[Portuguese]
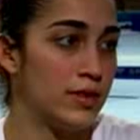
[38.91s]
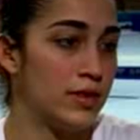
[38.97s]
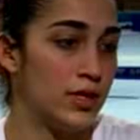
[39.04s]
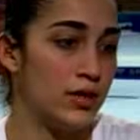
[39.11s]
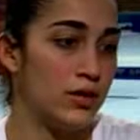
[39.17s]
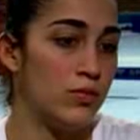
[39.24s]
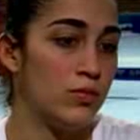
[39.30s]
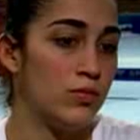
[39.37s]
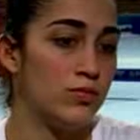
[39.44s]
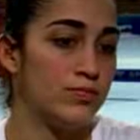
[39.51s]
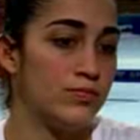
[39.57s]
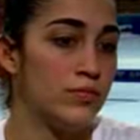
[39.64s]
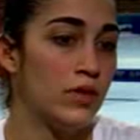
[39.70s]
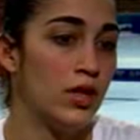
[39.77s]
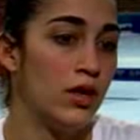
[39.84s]

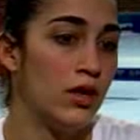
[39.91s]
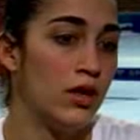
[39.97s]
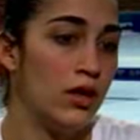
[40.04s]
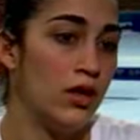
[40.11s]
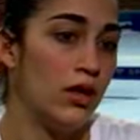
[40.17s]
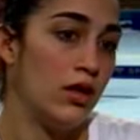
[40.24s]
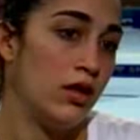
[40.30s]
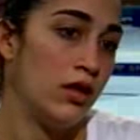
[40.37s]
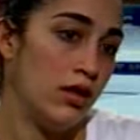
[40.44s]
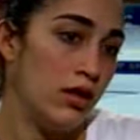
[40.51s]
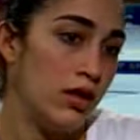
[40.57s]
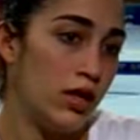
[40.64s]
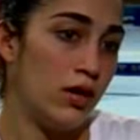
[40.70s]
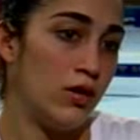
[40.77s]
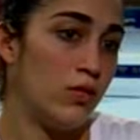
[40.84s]
Então,
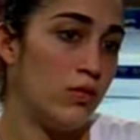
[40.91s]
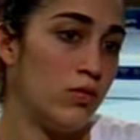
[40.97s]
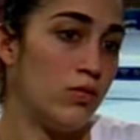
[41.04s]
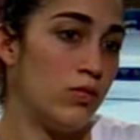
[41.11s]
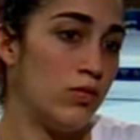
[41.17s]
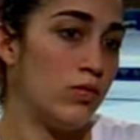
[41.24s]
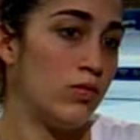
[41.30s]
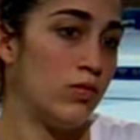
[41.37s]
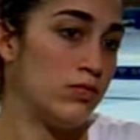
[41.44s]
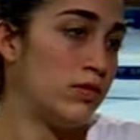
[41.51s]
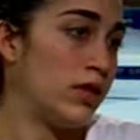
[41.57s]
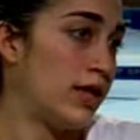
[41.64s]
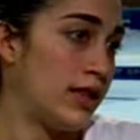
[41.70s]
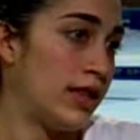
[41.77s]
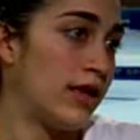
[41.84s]

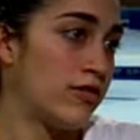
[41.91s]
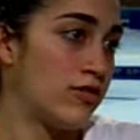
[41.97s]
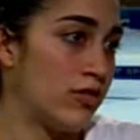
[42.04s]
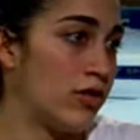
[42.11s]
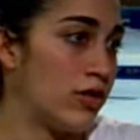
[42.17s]
eu tentei a